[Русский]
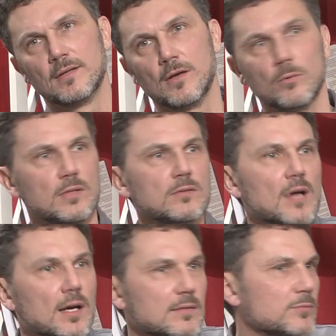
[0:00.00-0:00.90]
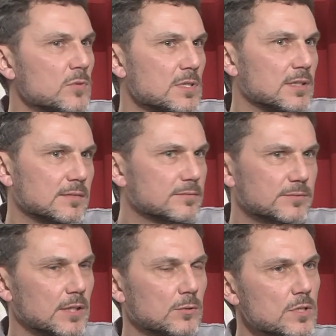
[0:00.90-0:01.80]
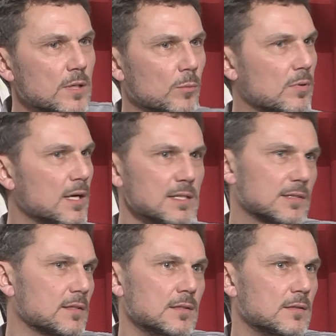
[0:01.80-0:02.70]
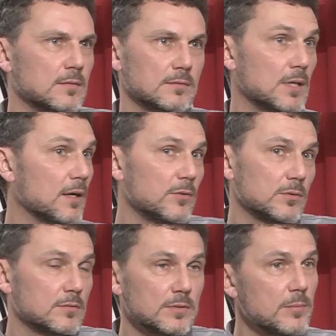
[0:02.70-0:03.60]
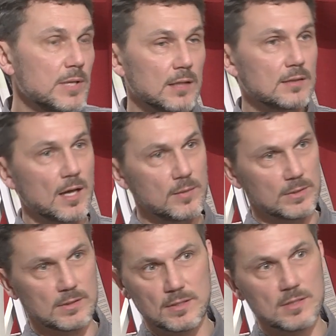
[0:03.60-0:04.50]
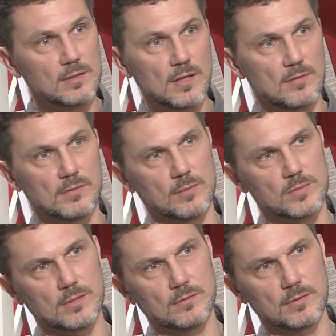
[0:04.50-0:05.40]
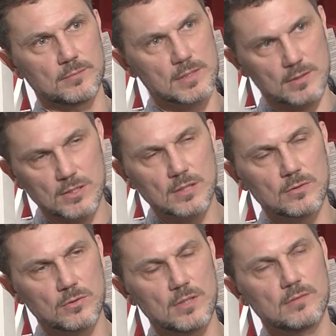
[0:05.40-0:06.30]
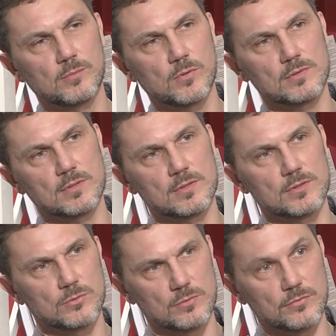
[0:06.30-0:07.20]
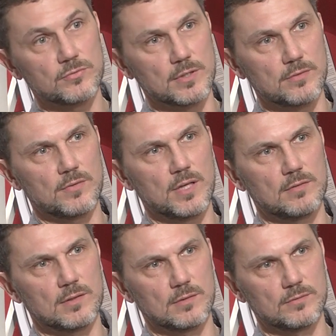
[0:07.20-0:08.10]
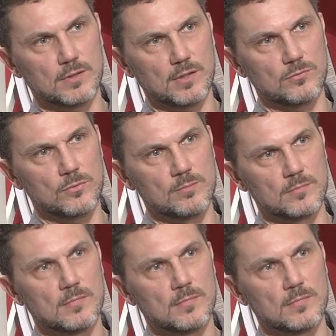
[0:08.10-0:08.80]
Он говорит, ну как можно за эту тему браться? Не... Я говорю, ну для меня там это не главное абсолютно. Меня совершенно другие вопросы интересуют в Ерфе или в таковом.